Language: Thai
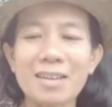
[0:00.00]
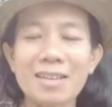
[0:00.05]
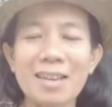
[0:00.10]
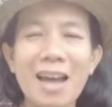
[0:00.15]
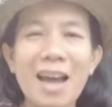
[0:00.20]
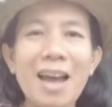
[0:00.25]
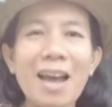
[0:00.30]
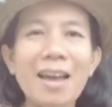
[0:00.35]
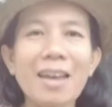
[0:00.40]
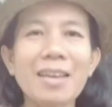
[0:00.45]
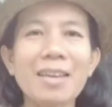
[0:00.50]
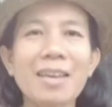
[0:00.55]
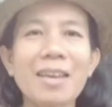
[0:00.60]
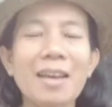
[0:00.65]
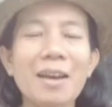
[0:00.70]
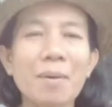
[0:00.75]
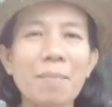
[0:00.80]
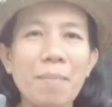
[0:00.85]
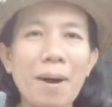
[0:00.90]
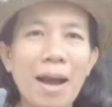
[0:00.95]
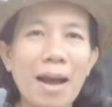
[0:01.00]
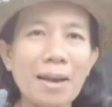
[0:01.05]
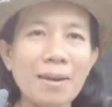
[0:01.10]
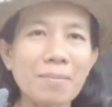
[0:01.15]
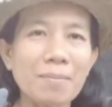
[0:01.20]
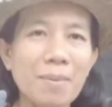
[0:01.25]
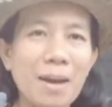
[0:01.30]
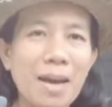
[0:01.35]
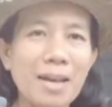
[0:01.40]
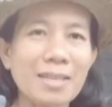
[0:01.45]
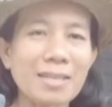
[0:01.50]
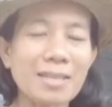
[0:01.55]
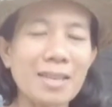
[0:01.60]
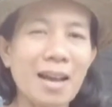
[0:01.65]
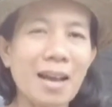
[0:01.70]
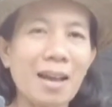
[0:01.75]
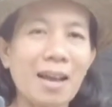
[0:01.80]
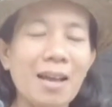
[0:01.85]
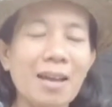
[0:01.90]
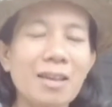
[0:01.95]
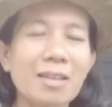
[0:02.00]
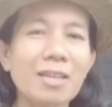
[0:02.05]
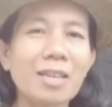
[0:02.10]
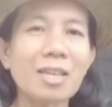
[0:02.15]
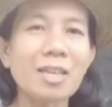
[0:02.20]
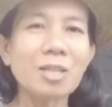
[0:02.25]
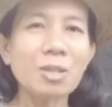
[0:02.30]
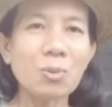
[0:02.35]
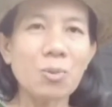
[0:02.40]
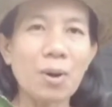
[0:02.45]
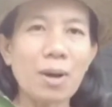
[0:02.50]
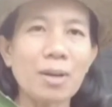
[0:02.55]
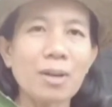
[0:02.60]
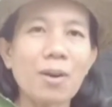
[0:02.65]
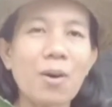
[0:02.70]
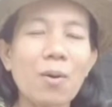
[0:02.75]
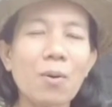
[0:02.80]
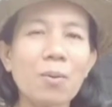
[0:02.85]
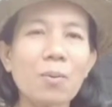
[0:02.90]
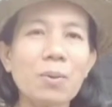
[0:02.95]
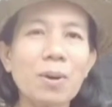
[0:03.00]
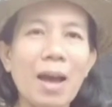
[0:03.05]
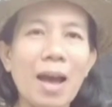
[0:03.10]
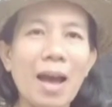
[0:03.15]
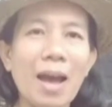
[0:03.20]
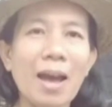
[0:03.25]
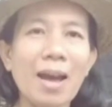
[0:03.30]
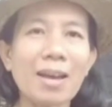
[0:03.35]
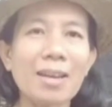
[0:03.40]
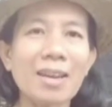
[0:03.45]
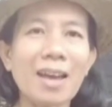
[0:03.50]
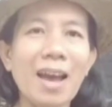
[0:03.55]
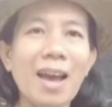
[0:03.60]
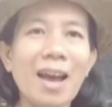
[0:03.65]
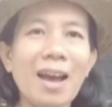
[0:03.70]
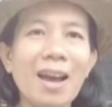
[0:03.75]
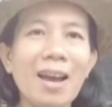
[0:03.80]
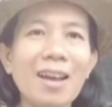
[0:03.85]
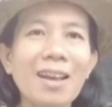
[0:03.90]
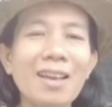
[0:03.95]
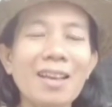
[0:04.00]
ได้พันมาจากที่สวนของคุณอานะคะ